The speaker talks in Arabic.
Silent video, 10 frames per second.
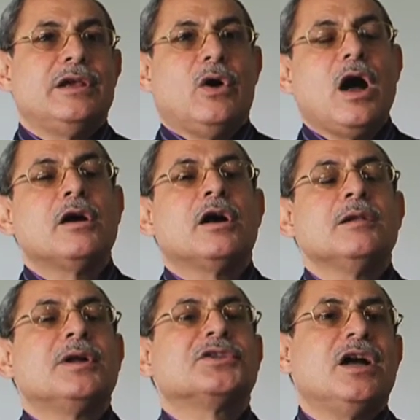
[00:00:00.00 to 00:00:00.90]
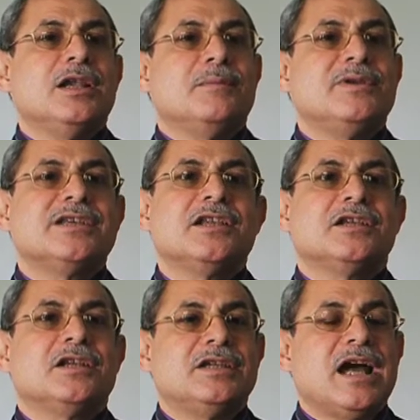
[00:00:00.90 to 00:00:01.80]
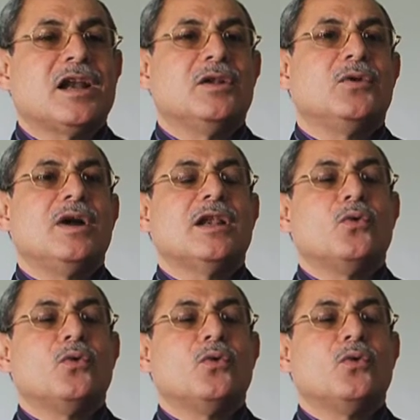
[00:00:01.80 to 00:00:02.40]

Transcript: يحقق المطالب بزيادة الدخل ولا